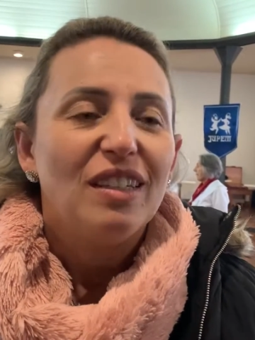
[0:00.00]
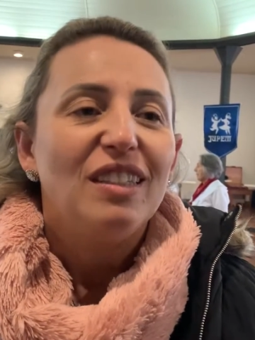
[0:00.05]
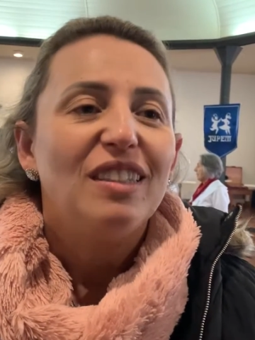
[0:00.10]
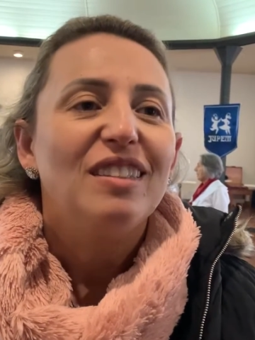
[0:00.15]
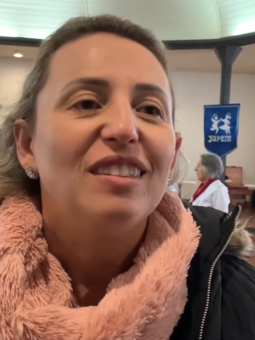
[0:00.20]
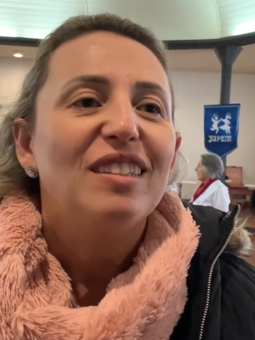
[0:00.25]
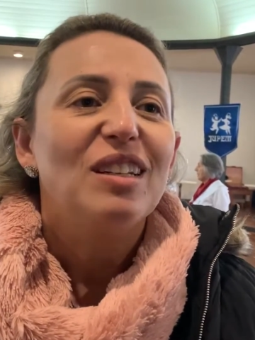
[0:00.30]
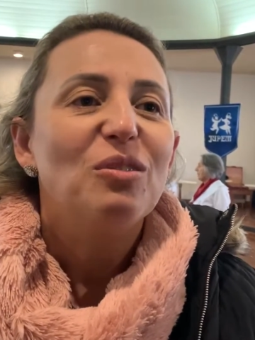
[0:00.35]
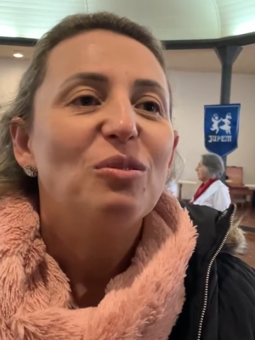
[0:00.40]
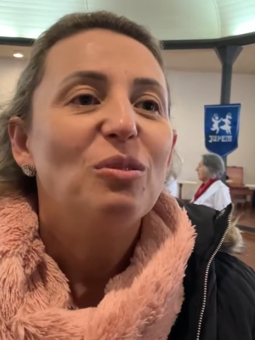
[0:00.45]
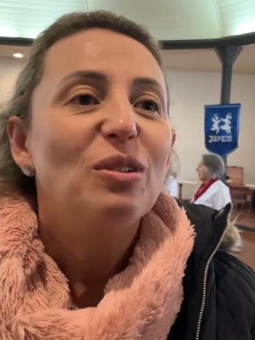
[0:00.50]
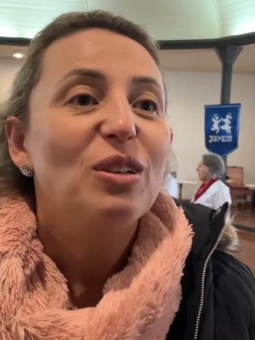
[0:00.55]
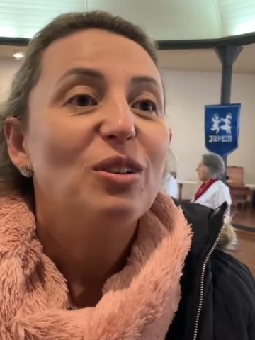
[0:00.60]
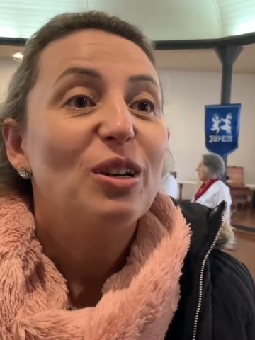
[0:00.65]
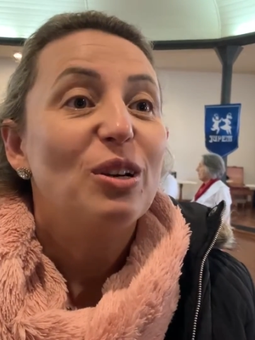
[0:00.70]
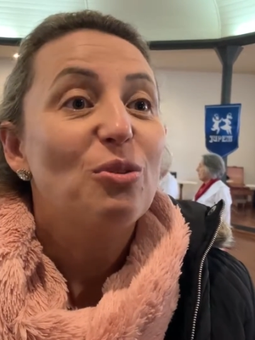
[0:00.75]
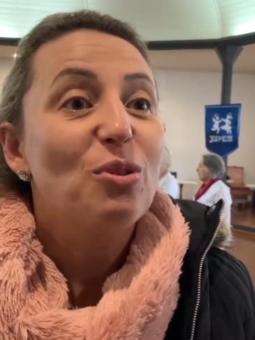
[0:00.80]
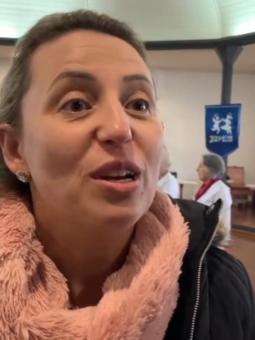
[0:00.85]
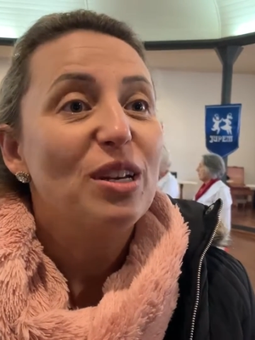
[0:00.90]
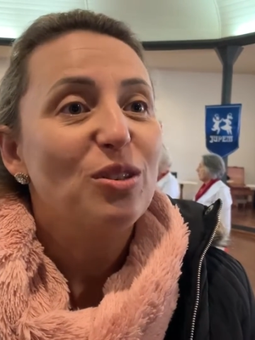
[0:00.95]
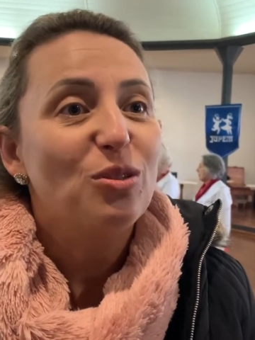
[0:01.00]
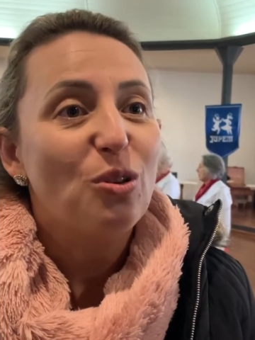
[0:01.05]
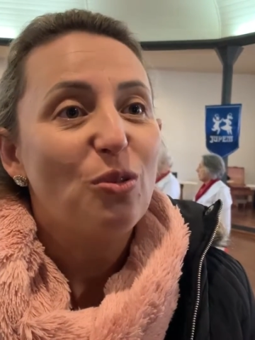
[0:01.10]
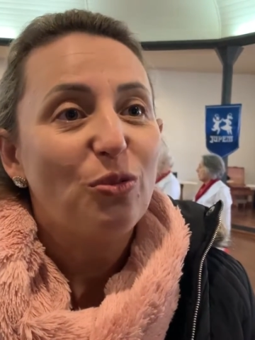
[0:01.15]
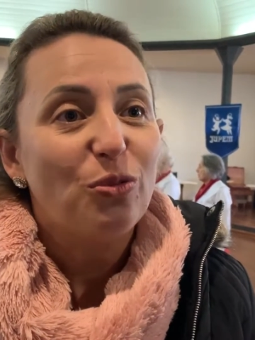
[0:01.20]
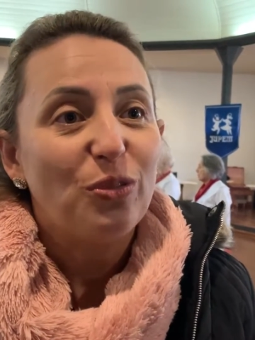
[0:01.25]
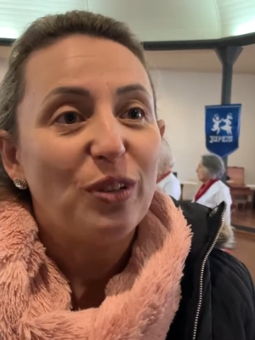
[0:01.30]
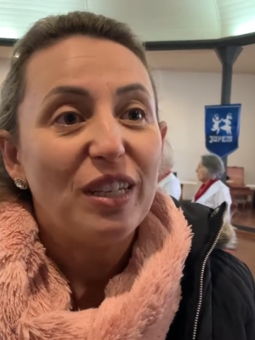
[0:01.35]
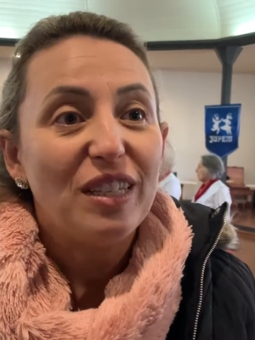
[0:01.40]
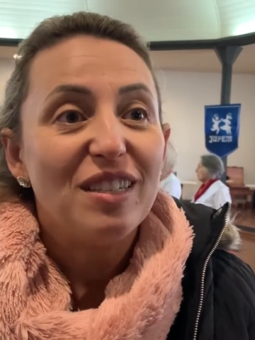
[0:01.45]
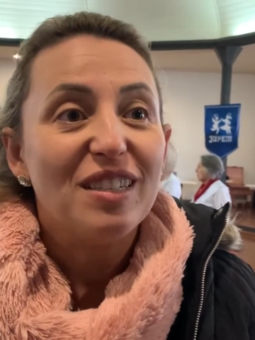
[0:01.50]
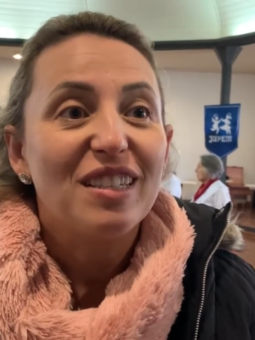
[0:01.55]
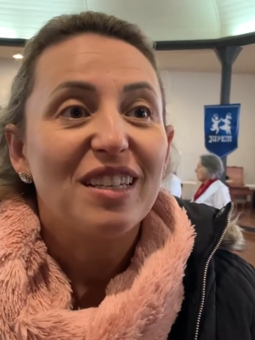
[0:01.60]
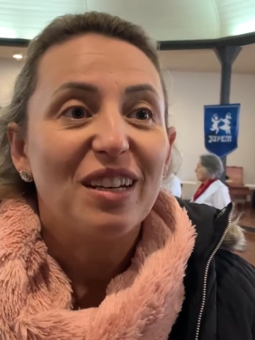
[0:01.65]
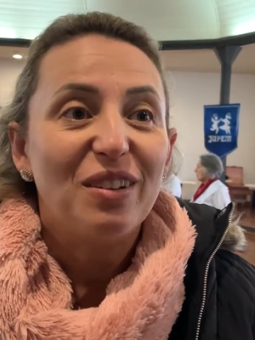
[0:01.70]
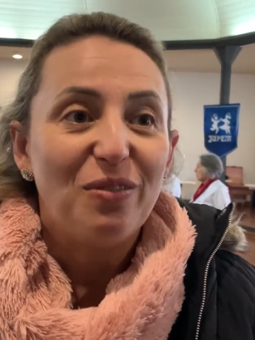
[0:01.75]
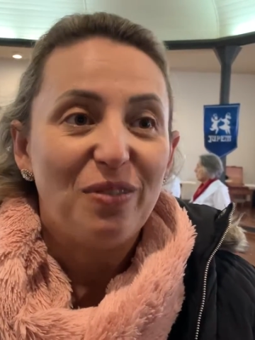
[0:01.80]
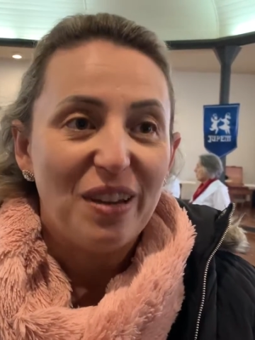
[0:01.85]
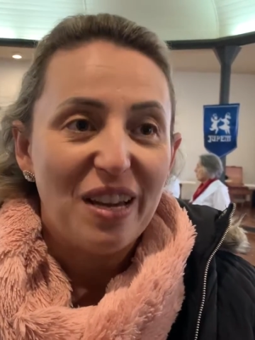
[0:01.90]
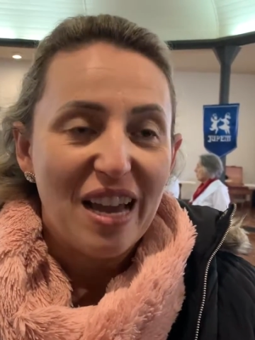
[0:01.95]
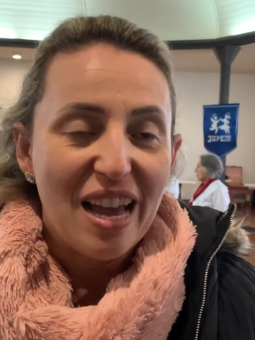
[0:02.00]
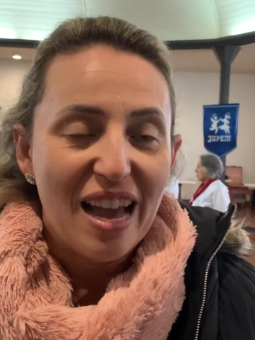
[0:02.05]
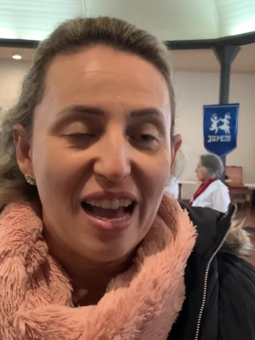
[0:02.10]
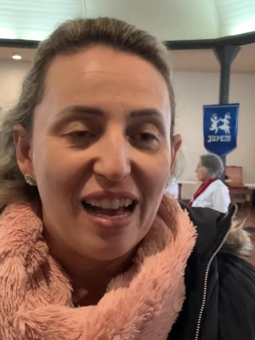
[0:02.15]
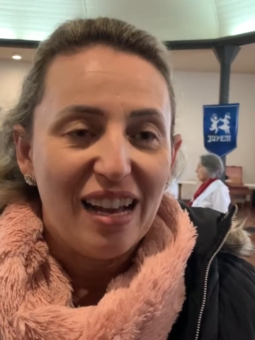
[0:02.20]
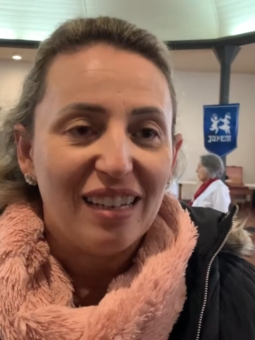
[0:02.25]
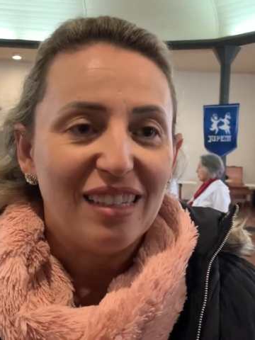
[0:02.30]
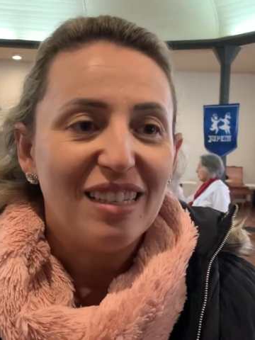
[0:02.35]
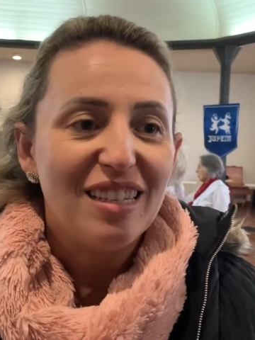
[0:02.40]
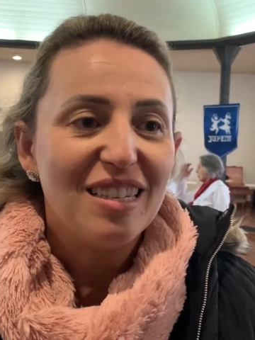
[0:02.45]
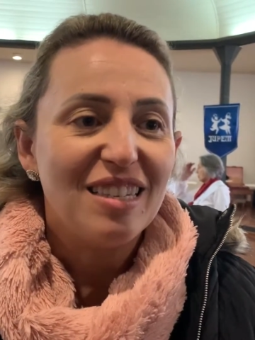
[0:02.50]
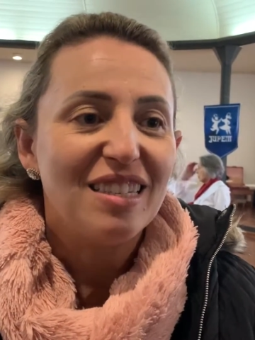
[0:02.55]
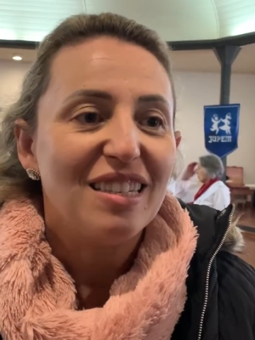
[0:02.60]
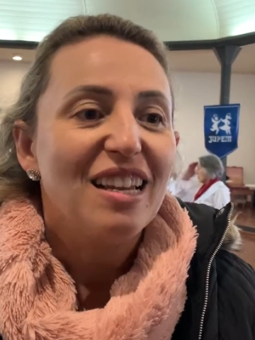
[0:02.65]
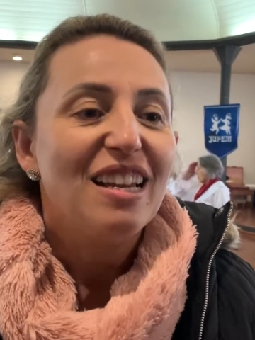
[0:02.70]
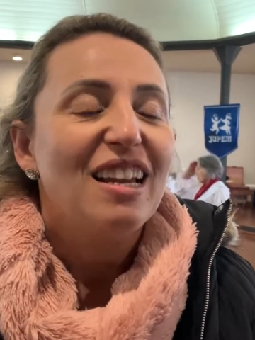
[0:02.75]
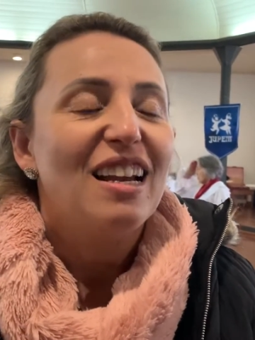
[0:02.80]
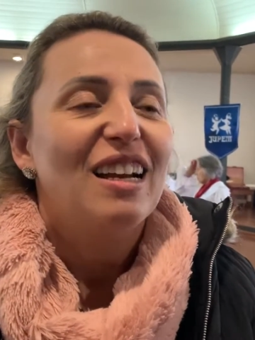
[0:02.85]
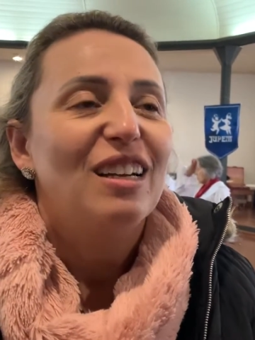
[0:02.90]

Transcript: Então eu resolvi inscrever elas,